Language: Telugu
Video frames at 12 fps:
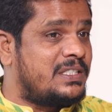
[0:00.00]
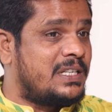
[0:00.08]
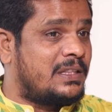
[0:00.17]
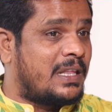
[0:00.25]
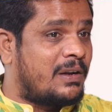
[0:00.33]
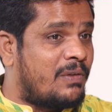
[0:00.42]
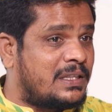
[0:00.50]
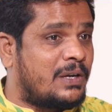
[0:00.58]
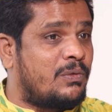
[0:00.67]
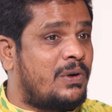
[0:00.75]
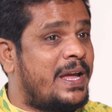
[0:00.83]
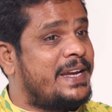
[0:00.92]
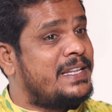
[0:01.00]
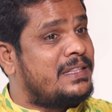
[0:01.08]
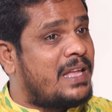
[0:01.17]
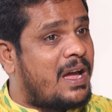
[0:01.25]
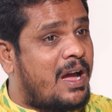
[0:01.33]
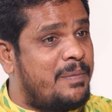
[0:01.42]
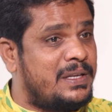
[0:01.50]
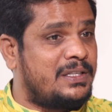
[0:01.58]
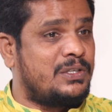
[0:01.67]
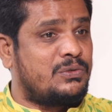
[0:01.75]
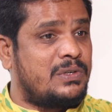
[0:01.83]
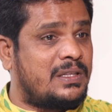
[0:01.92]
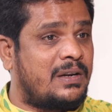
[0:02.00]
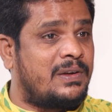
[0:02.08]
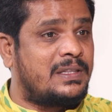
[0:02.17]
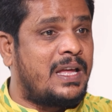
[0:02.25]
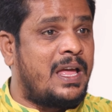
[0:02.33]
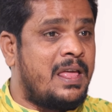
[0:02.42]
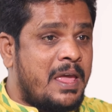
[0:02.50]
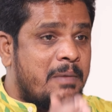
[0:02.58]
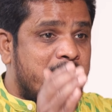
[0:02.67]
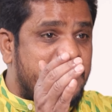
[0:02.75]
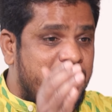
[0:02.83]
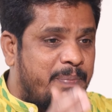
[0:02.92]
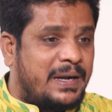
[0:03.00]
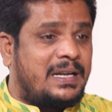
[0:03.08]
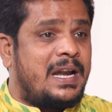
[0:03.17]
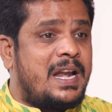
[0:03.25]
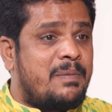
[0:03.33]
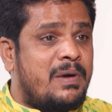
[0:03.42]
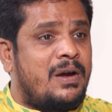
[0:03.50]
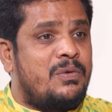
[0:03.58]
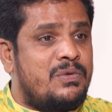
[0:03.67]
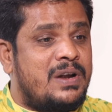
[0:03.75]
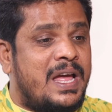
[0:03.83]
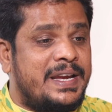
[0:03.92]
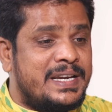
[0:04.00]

తీర్చిన తర్వాత కూడా ఇంత హామీ తీసుకున్న తర్వాత మీ పట్ల నమ్మకం ఉన్న